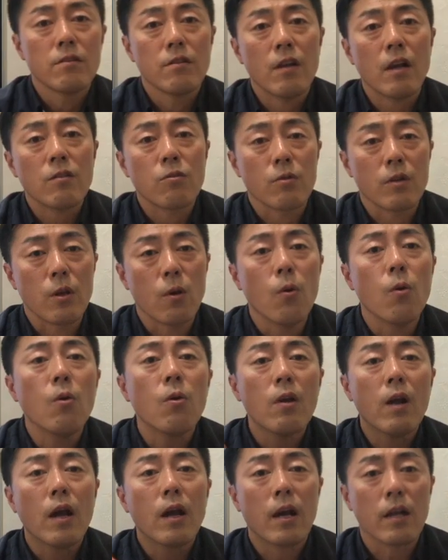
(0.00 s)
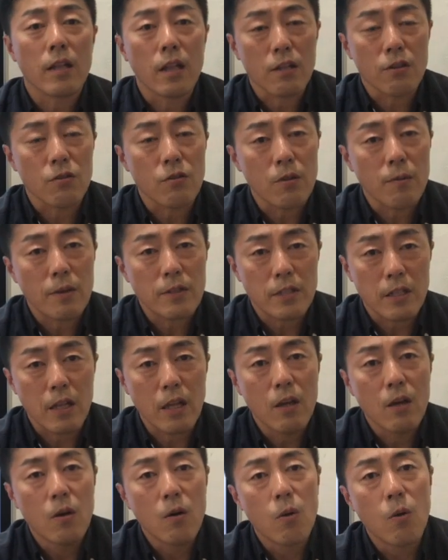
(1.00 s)
であとねおおらかだって言ってました
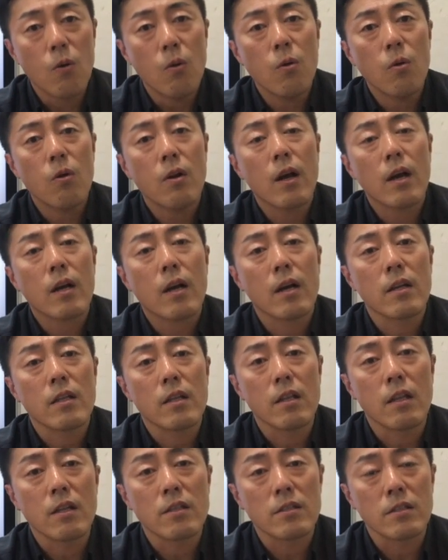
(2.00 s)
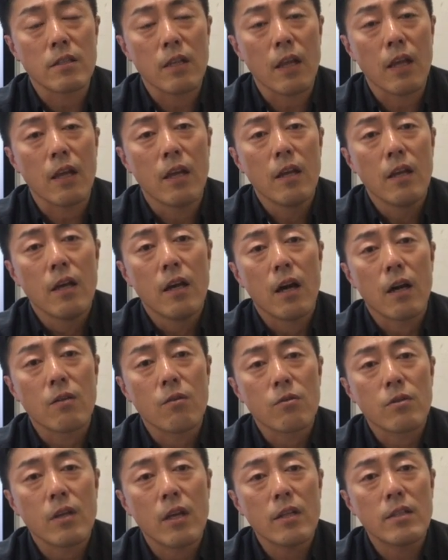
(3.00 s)
ねおおらかでですねあ
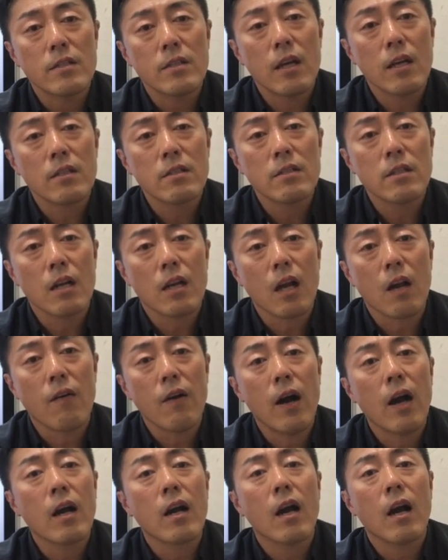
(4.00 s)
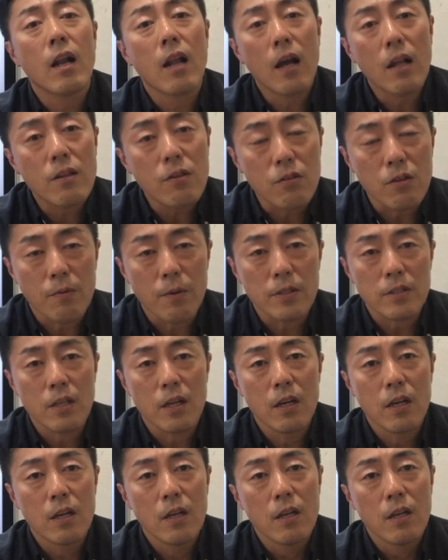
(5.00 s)
の血圧なんかは測らんって言ってました